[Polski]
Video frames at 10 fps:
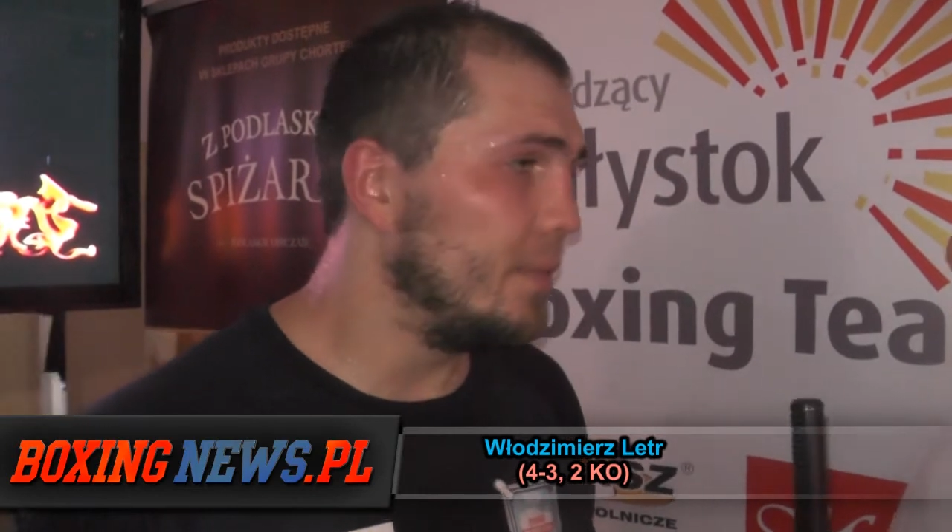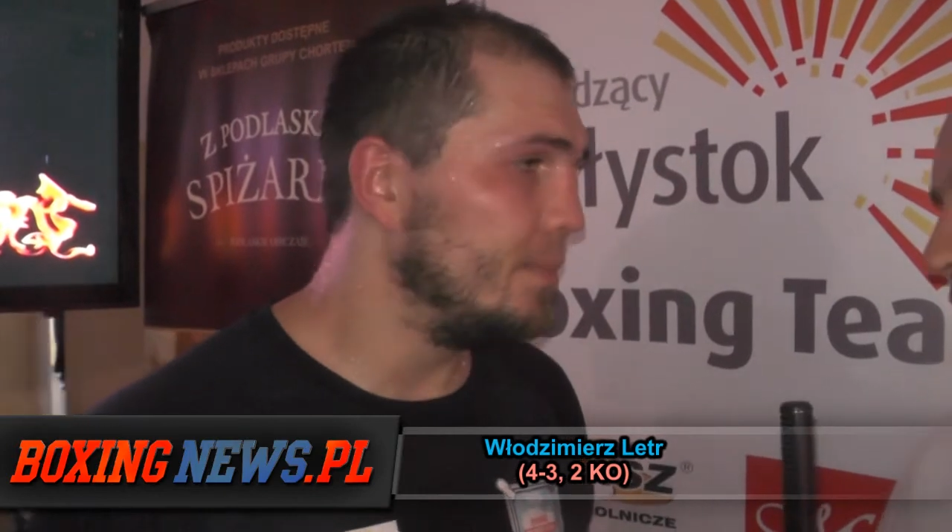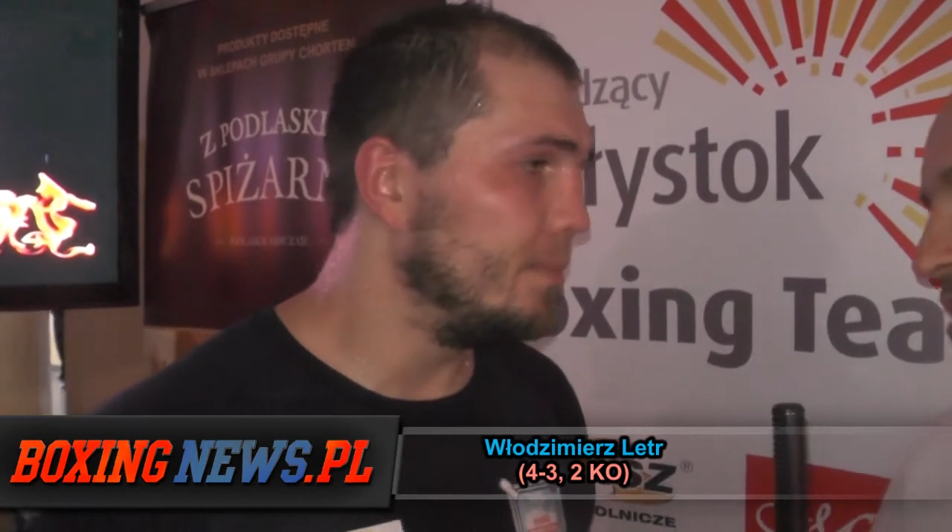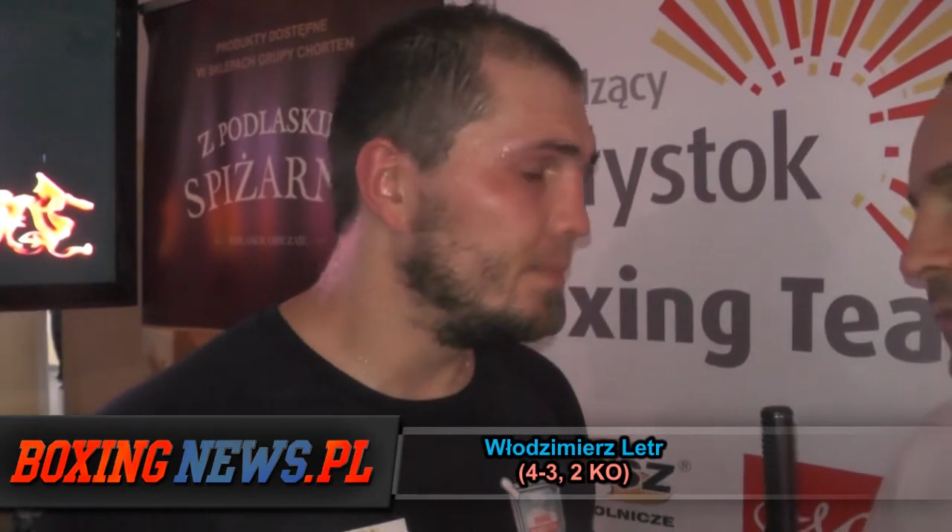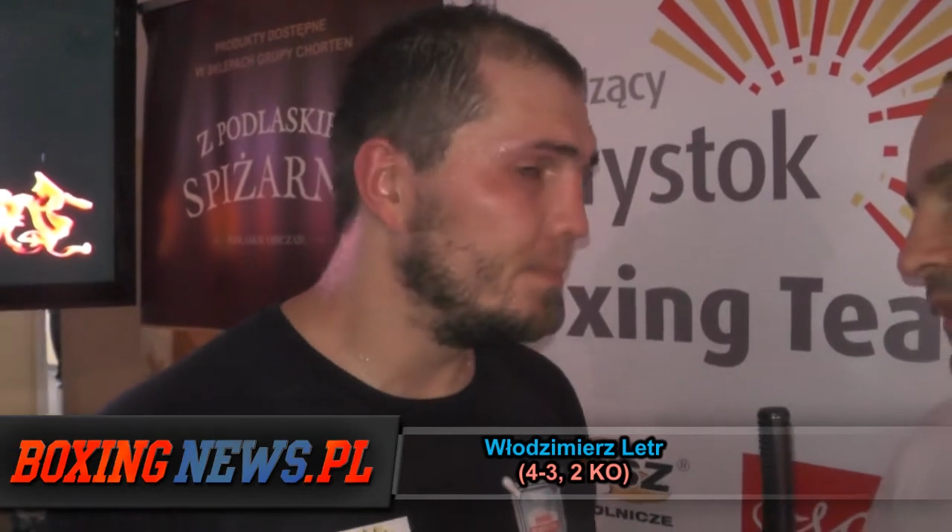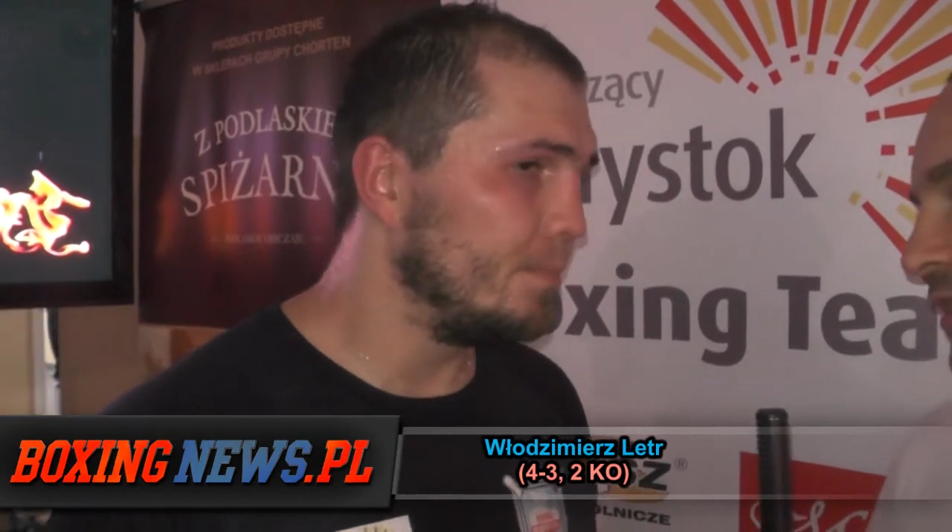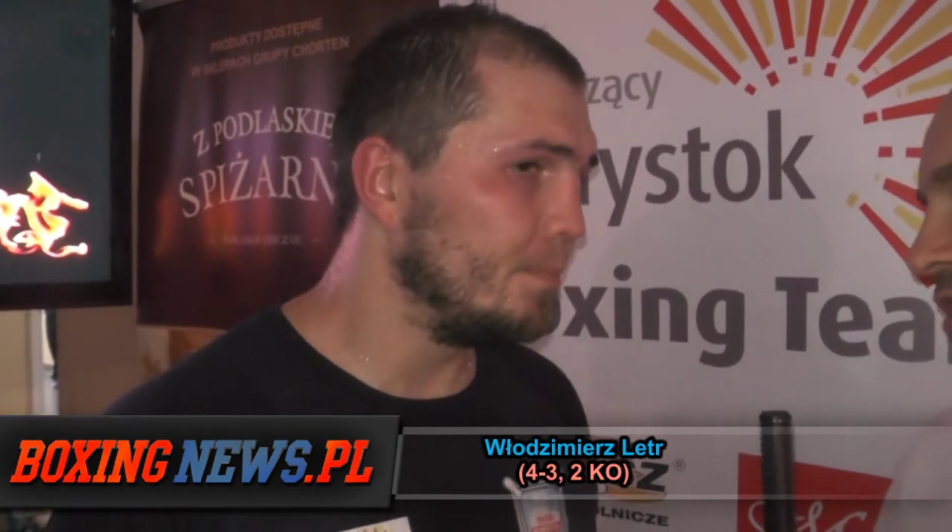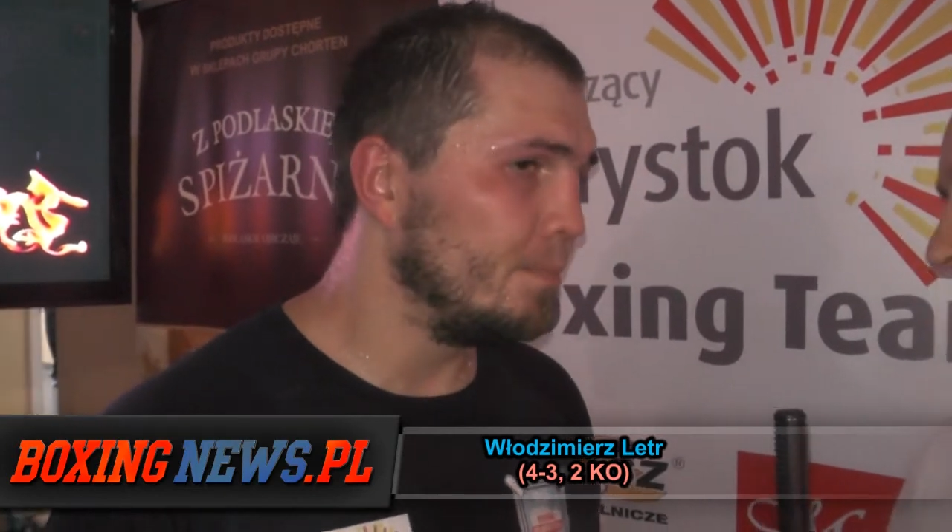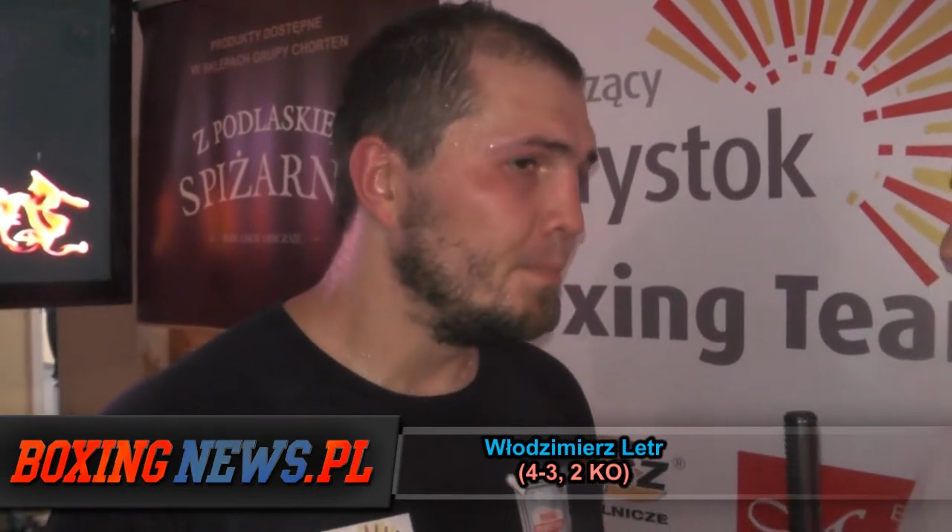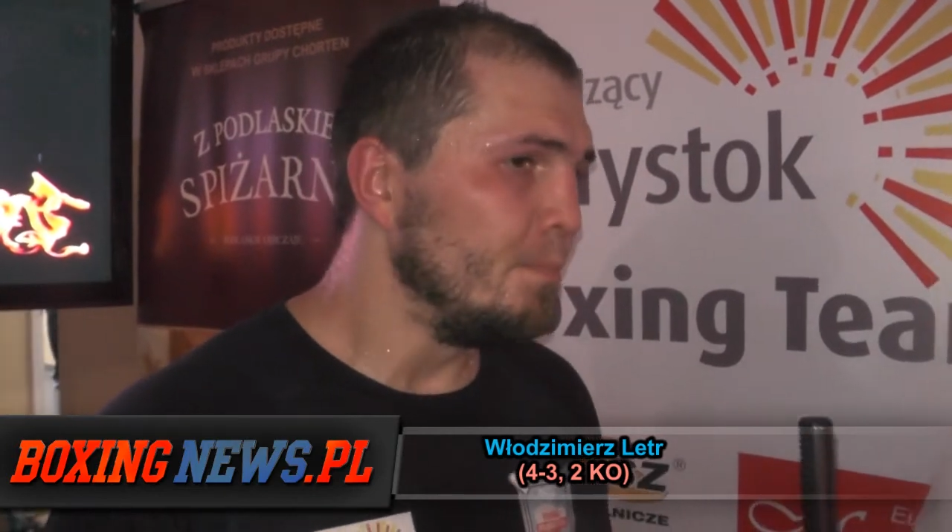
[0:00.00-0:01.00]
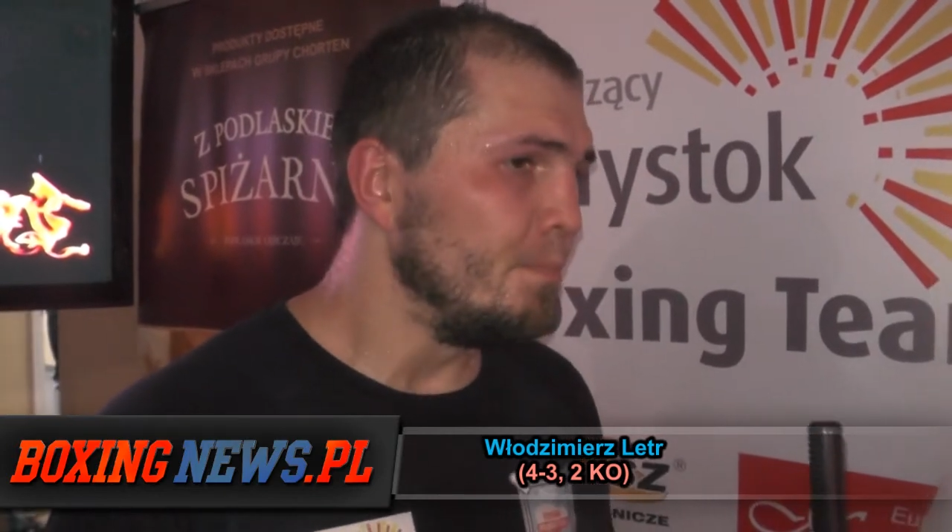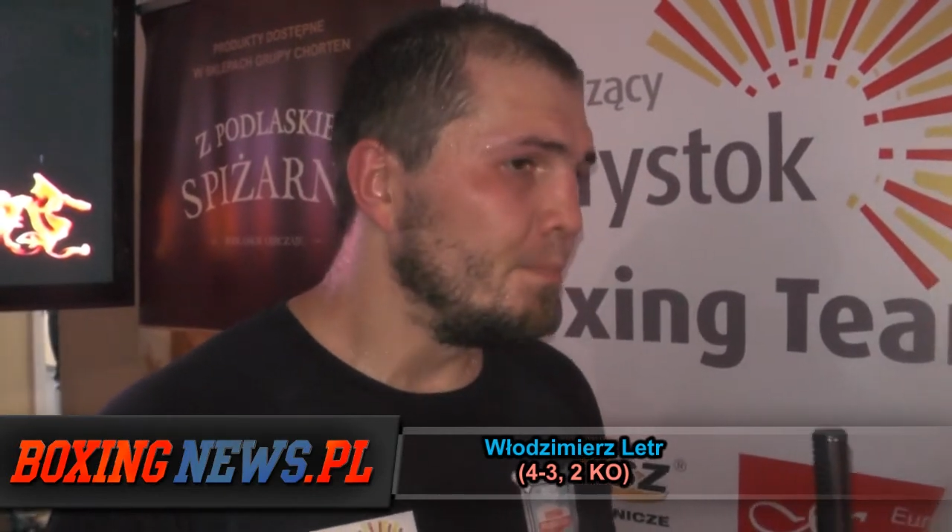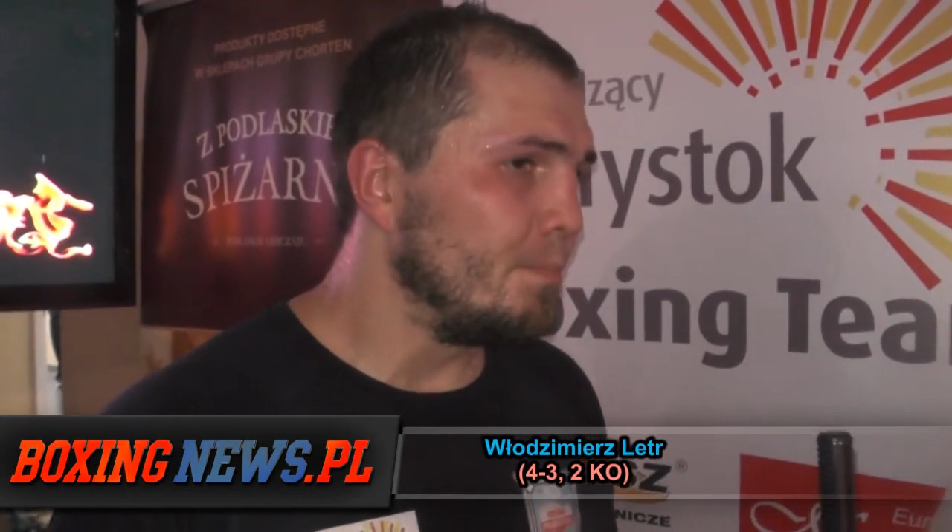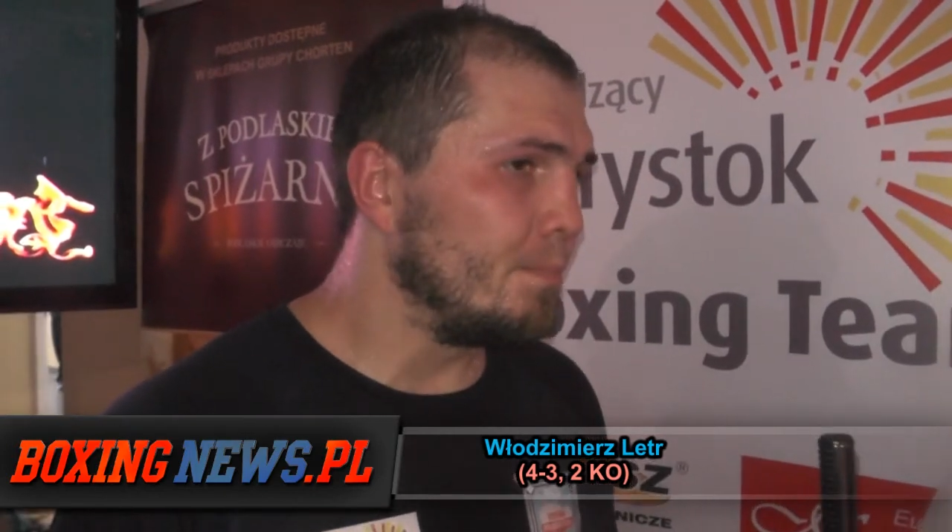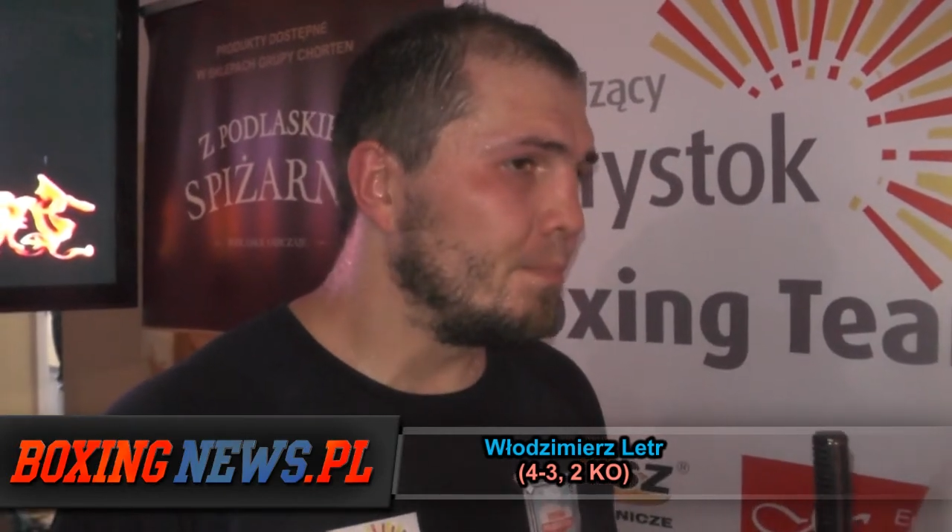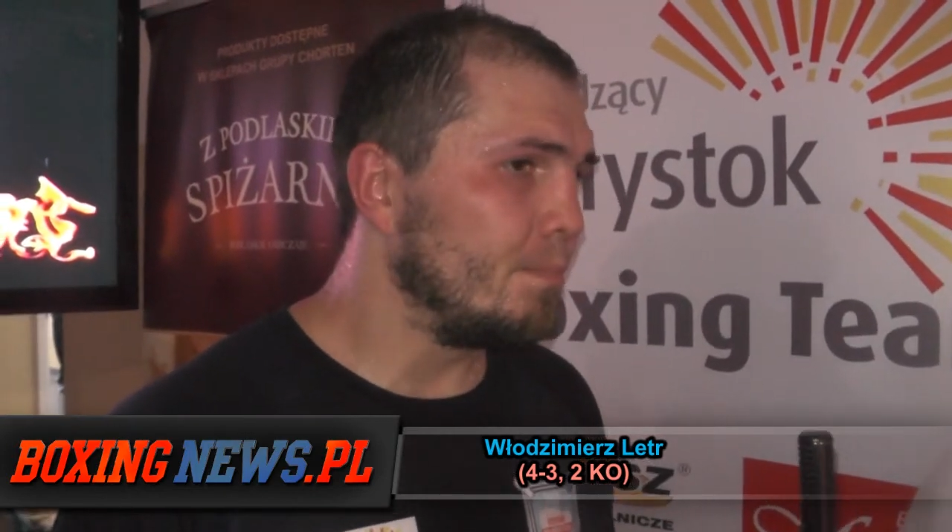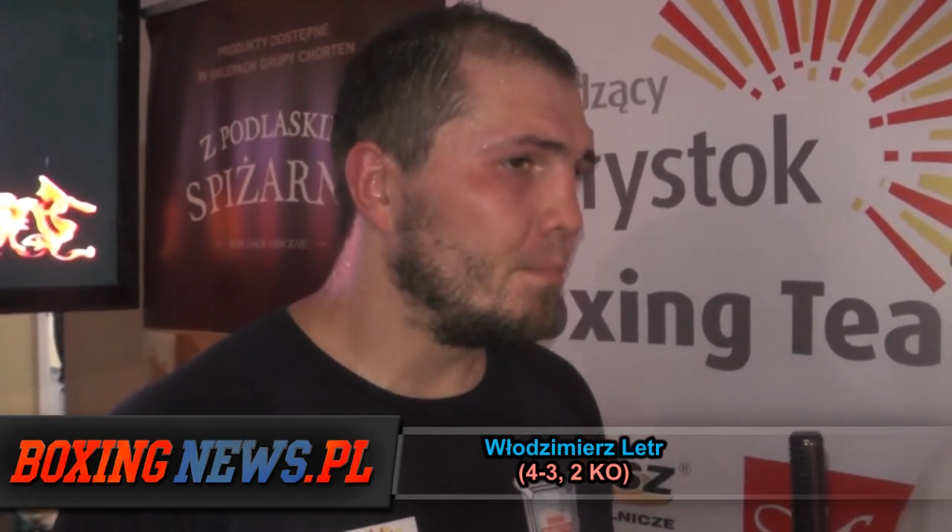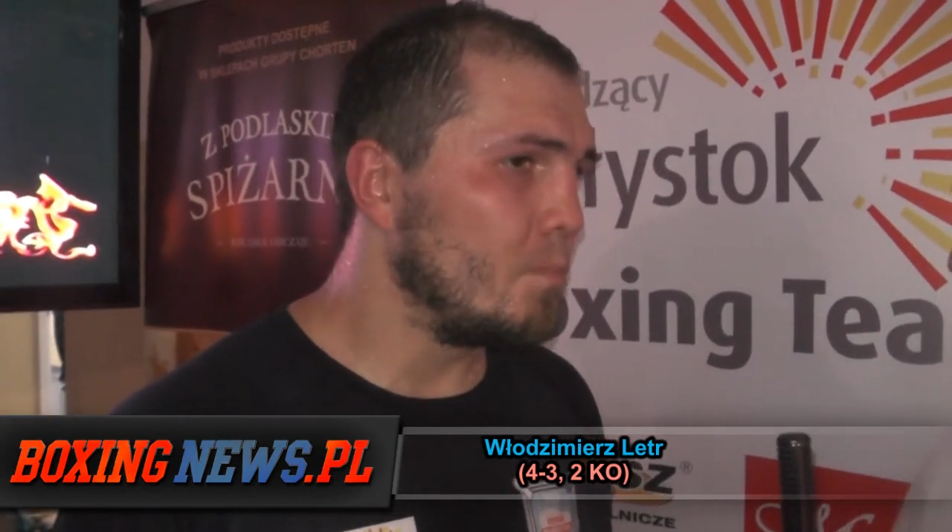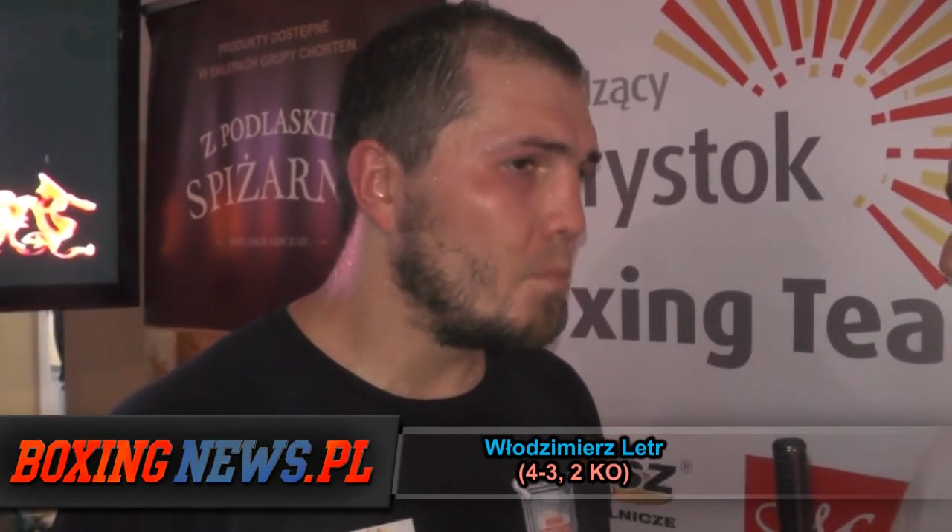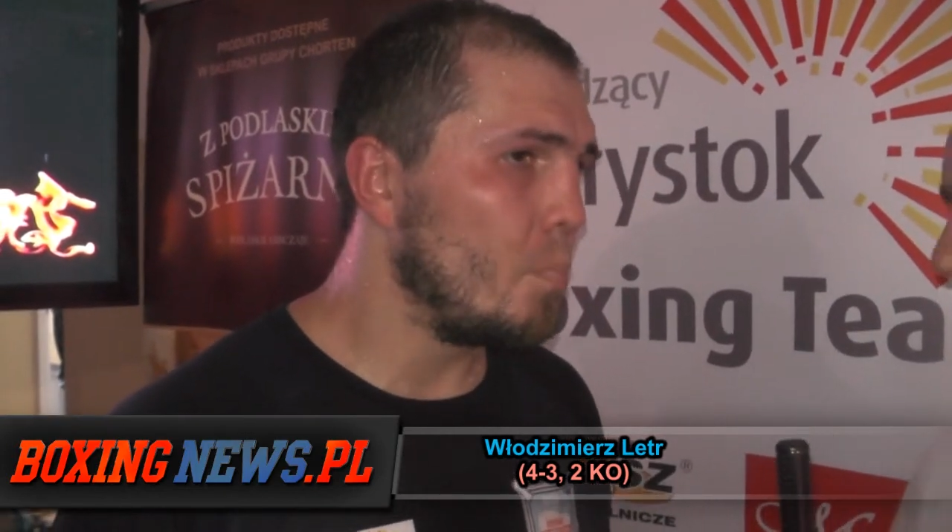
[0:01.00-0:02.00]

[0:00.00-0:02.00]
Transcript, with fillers: miałem się spytać o te ciosy poniżej pasa.